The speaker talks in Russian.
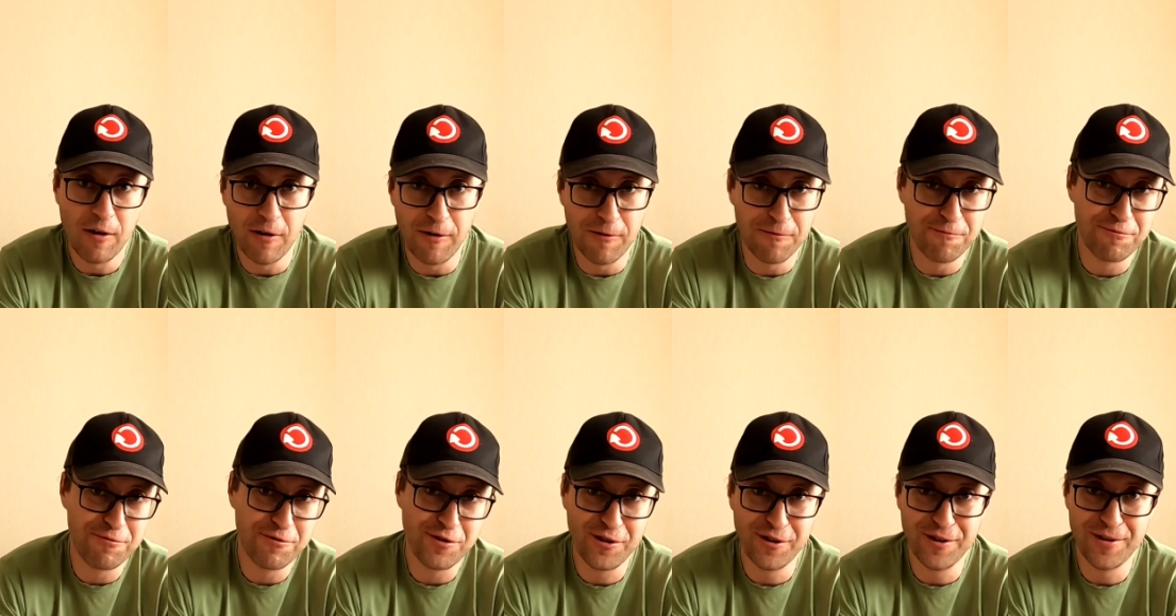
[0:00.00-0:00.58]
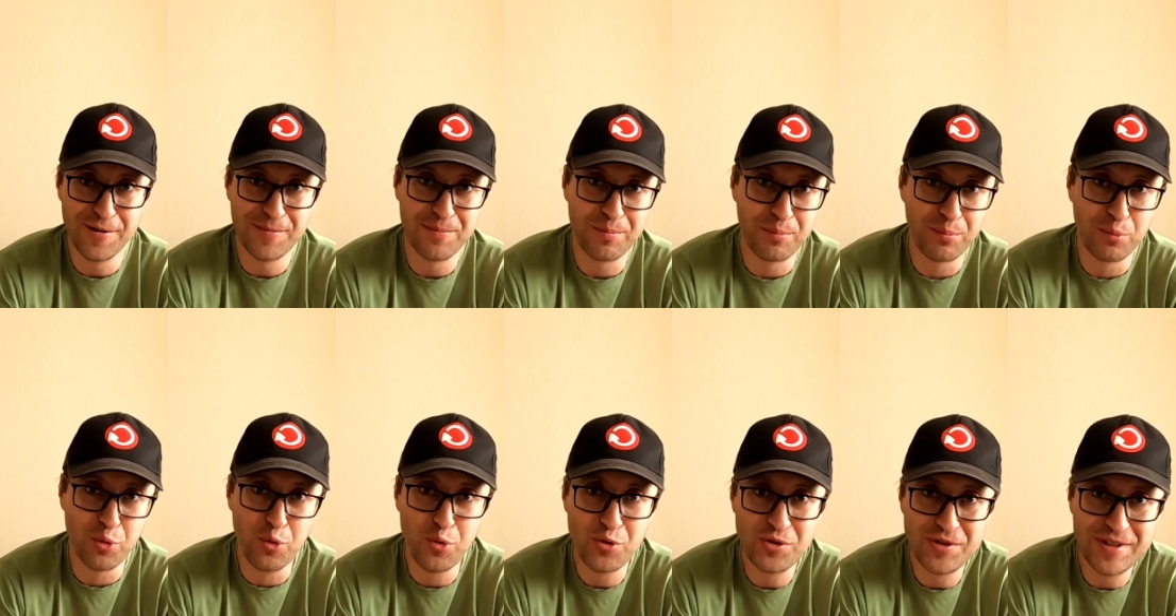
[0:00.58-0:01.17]
в
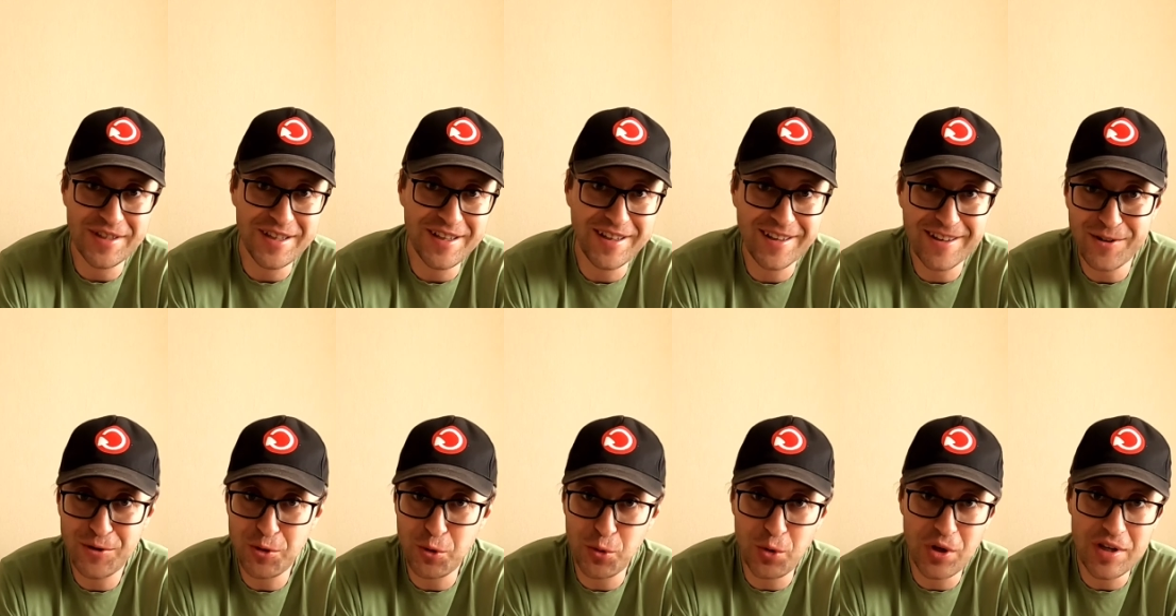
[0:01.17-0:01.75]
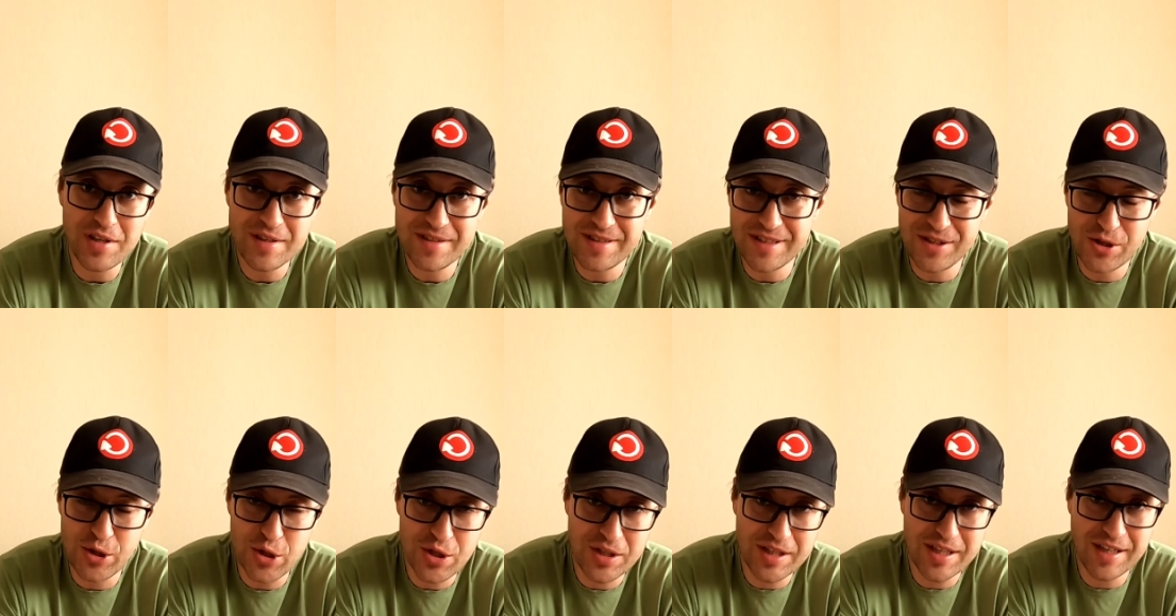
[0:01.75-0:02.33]
бутик
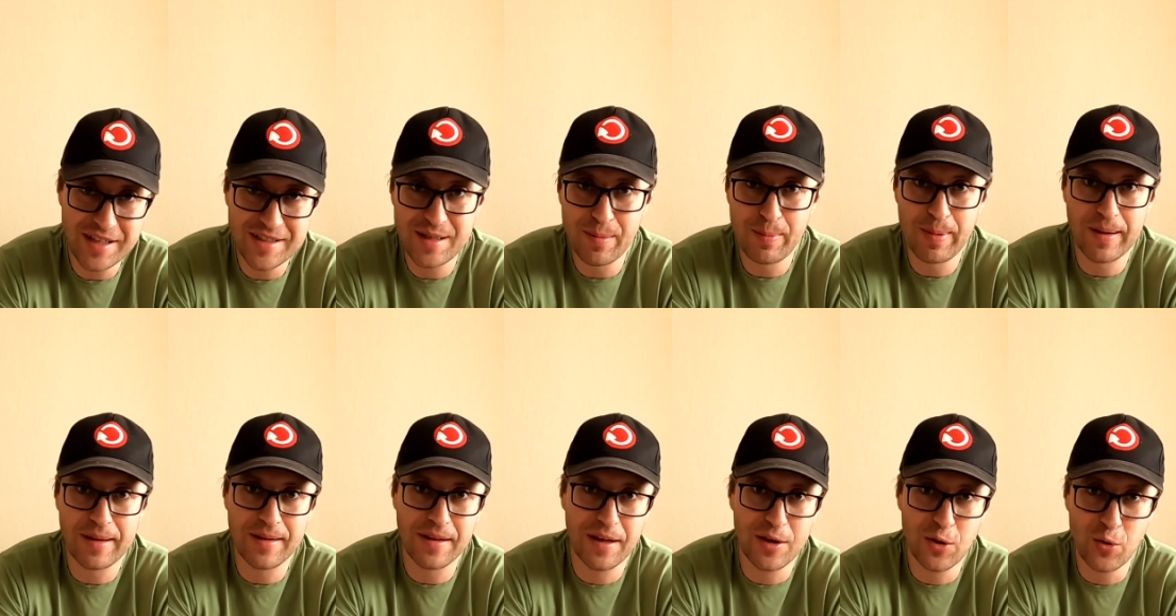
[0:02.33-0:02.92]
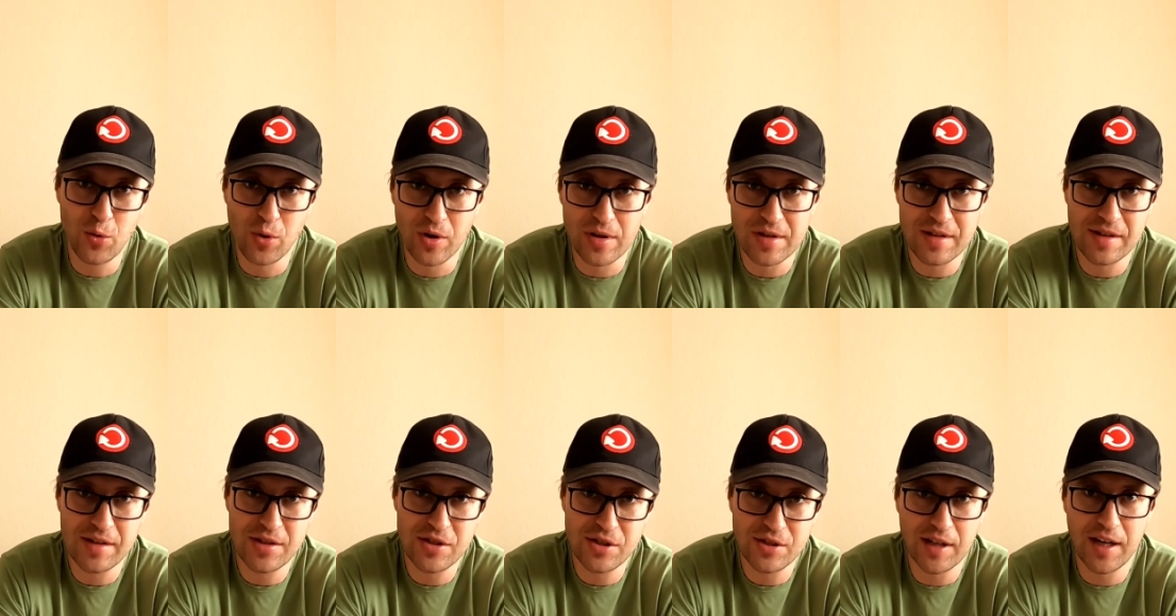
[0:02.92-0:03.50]
туристический, где продаю
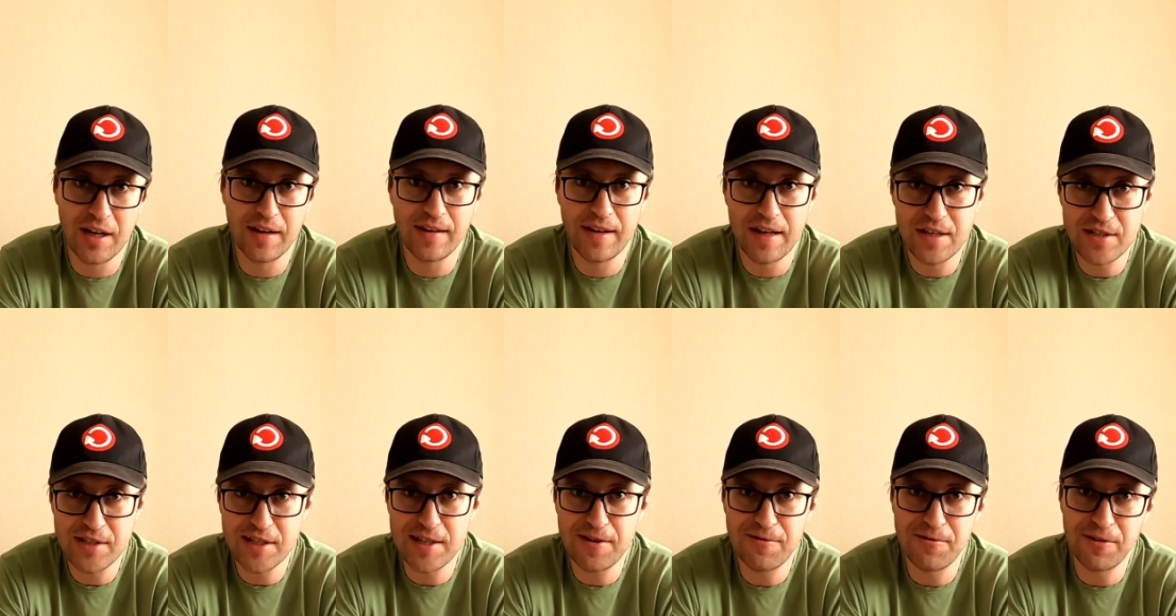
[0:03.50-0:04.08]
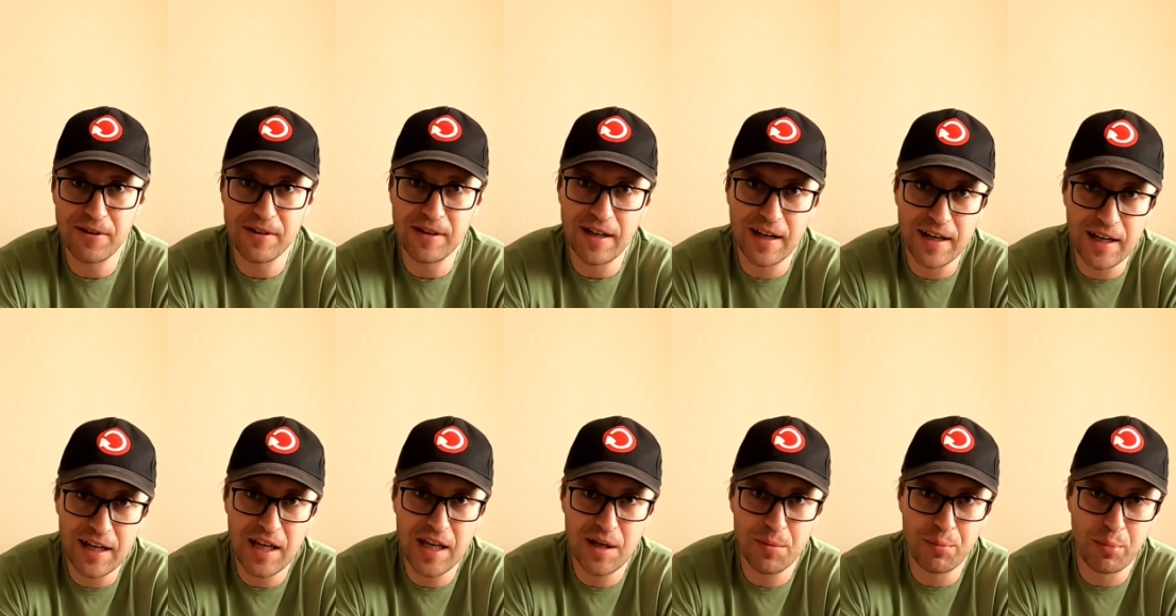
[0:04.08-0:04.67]
различные ножи,
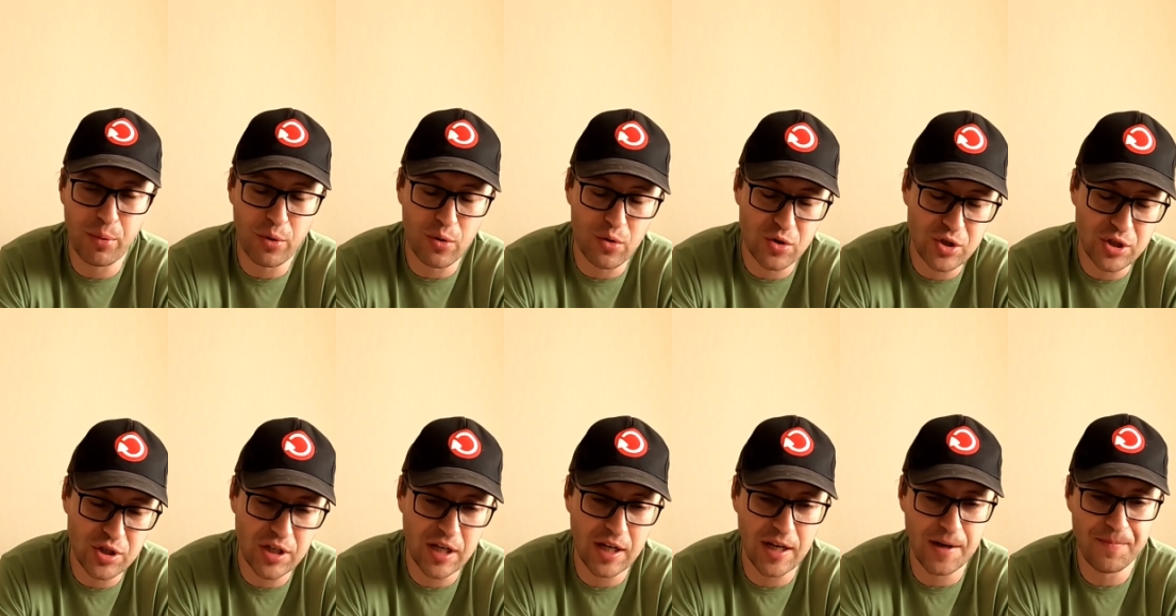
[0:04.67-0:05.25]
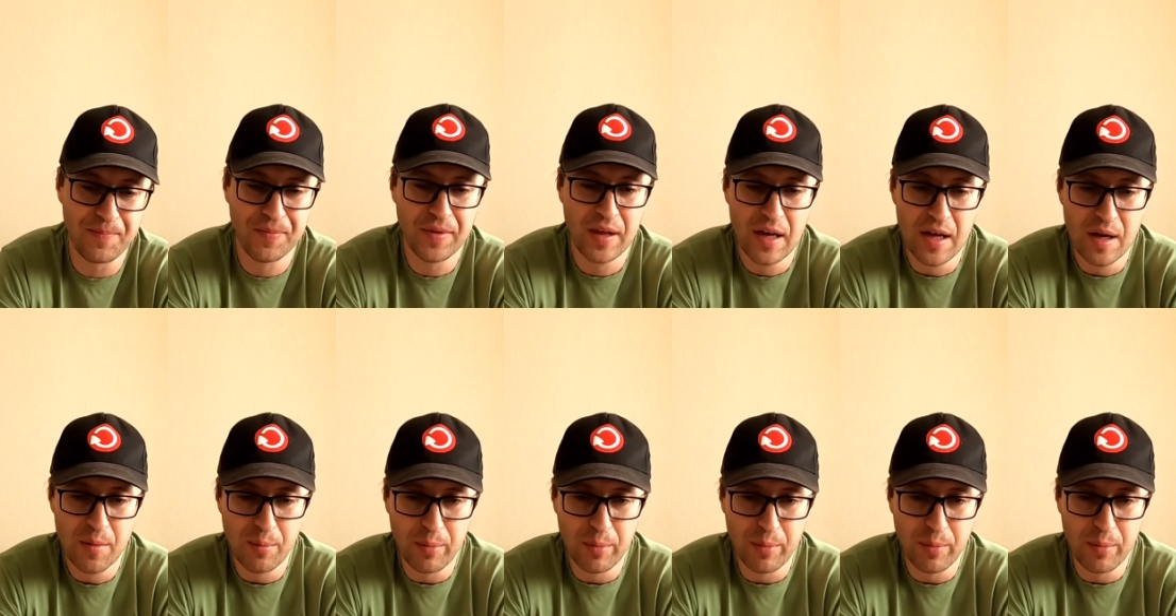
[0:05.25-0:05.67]
фонари и прочие